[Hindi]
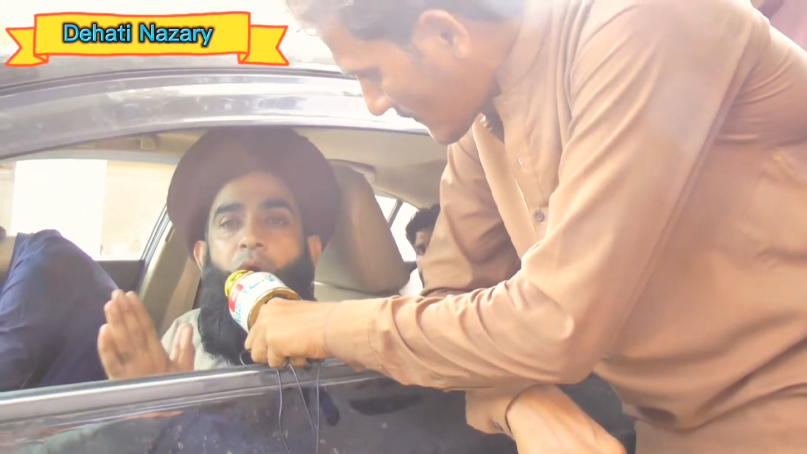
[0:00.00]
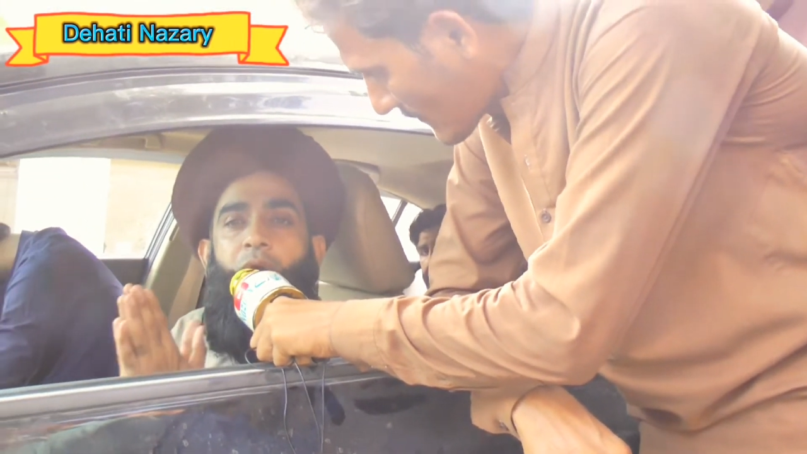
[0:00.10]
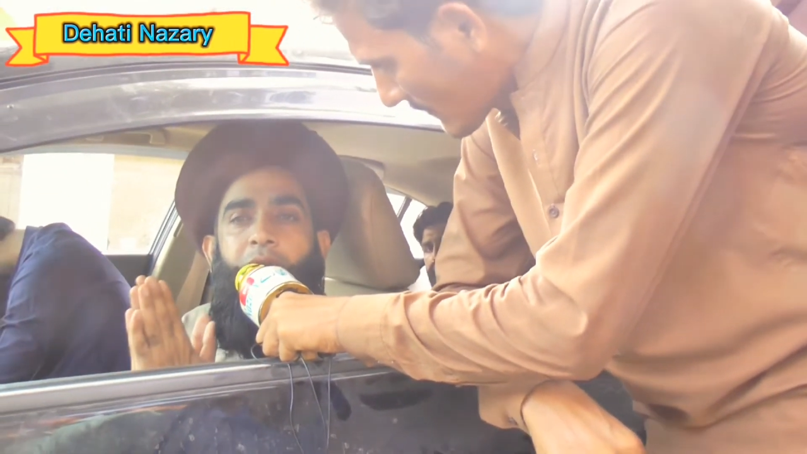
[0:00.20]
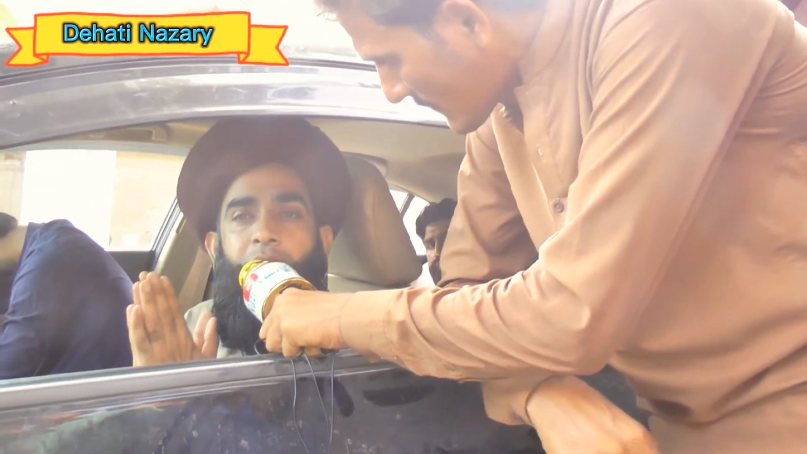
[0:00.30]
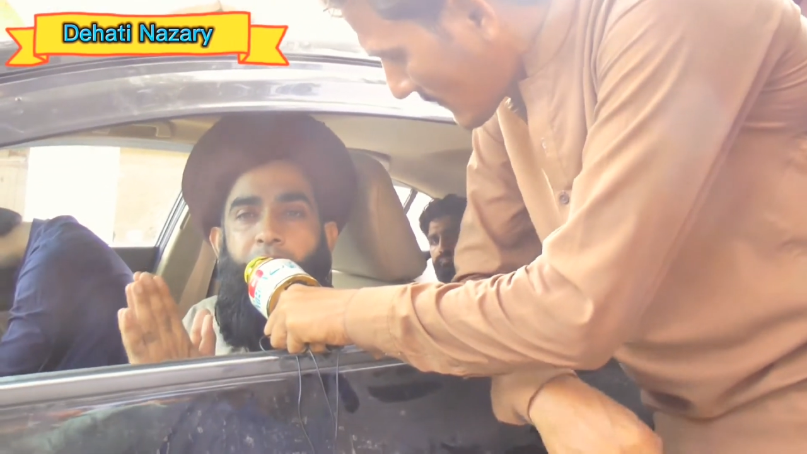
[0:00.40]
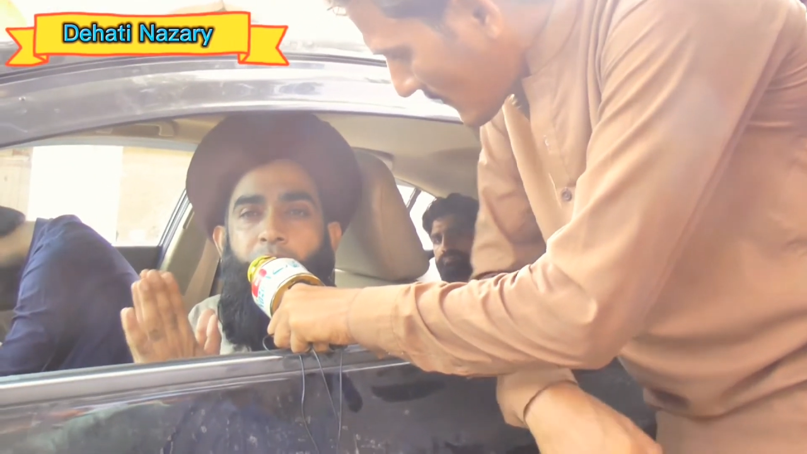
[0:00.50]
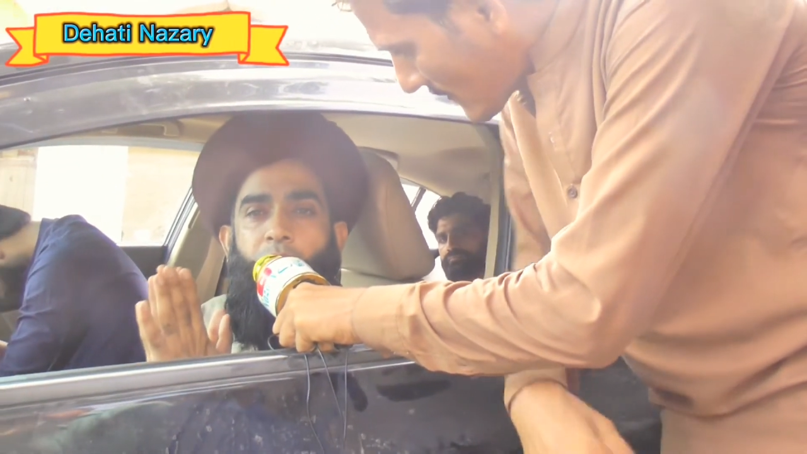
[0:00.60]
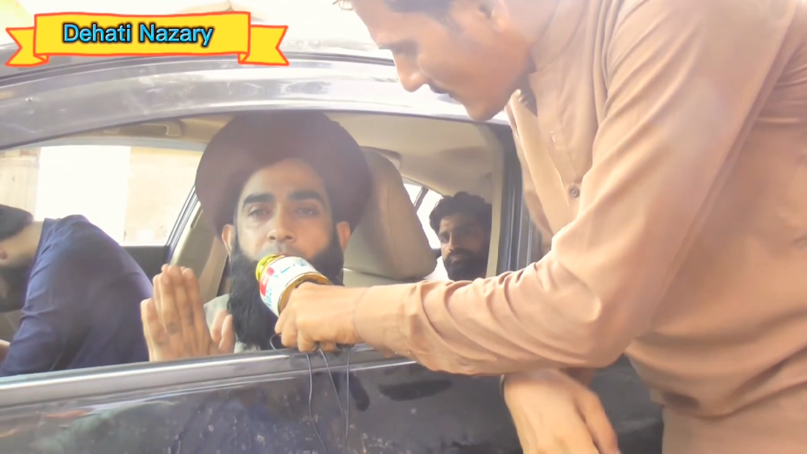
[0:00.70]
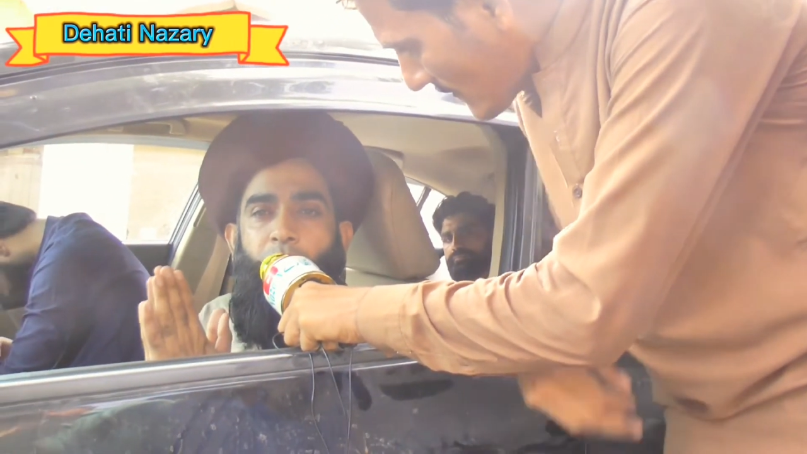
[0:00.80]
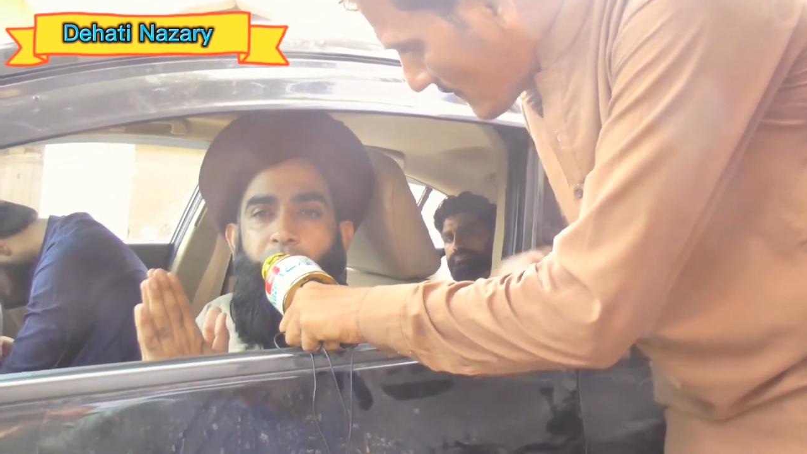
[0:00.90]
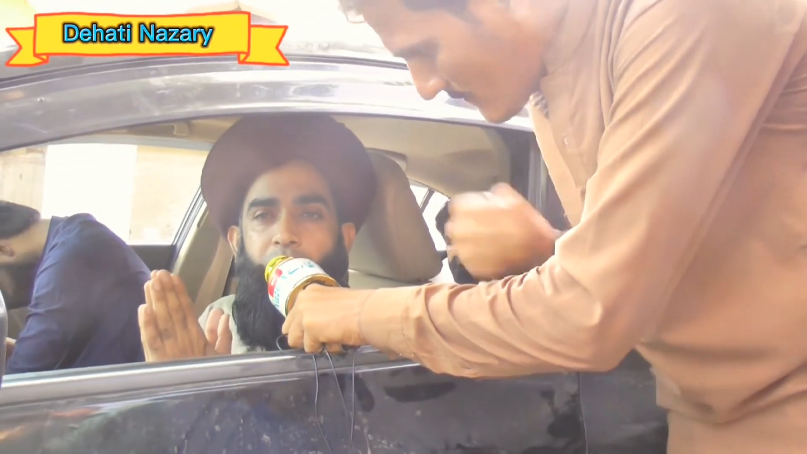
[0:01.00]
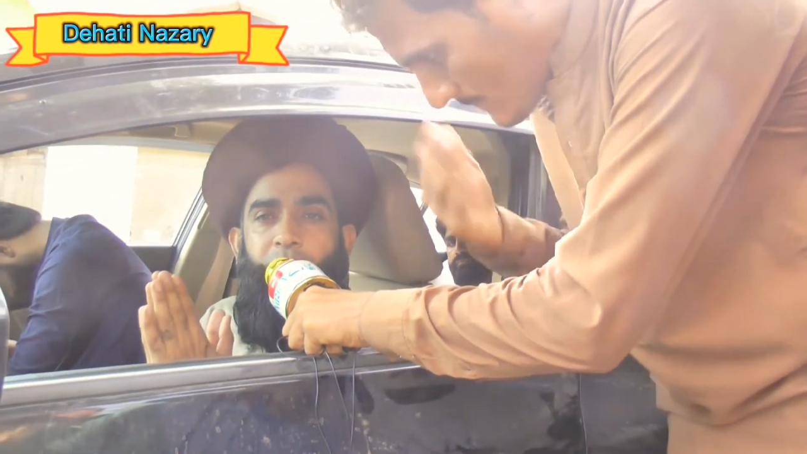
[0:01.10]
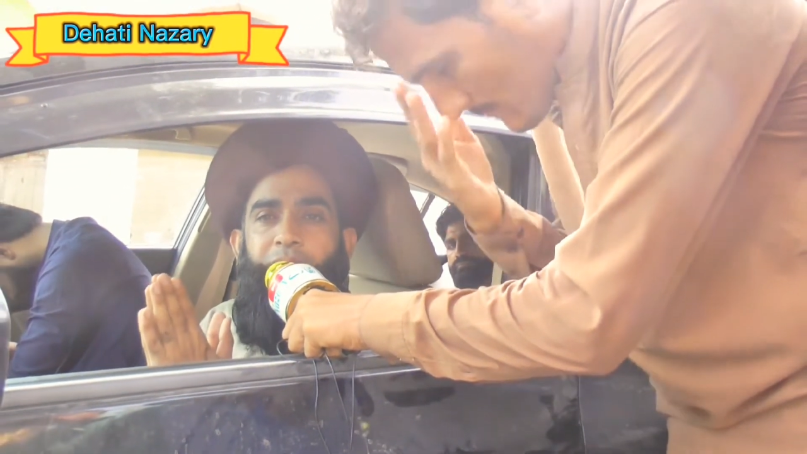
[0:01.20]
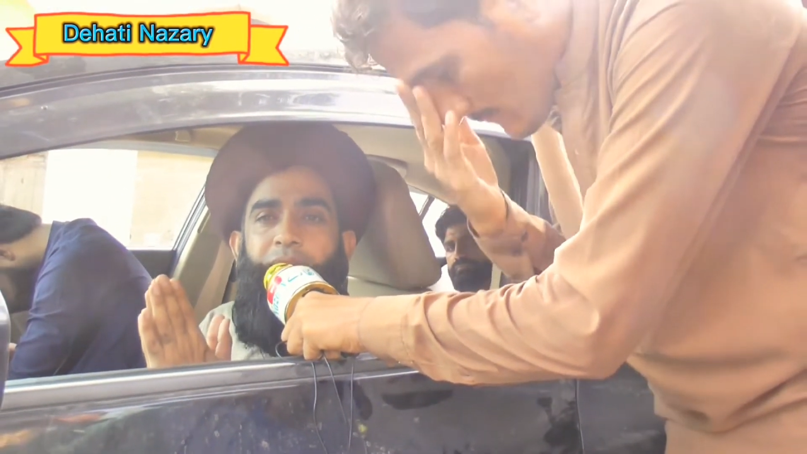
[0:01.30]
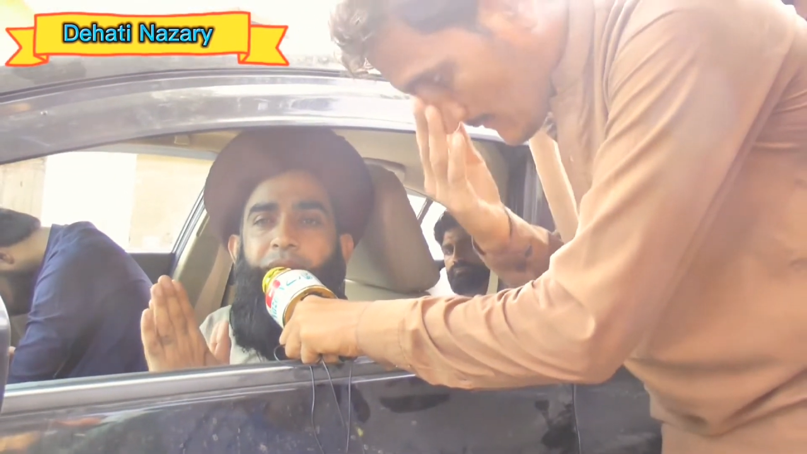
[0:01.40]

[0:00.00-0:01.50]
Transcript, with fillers: और एक करोड़ नौकरियों वाले